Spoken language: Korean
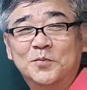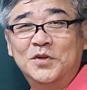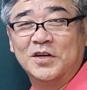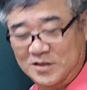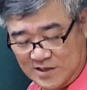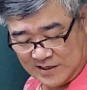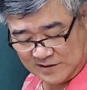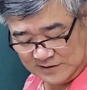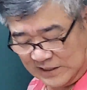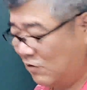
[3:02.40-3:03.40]
없는 그러한
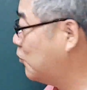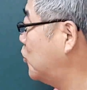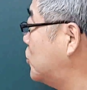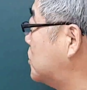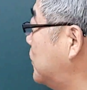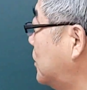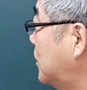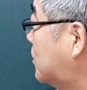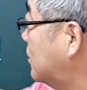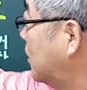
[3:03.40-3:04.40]
글자라고 볼 수 있습니다.
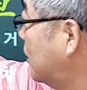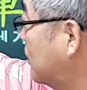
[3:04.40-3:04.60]
어쨌든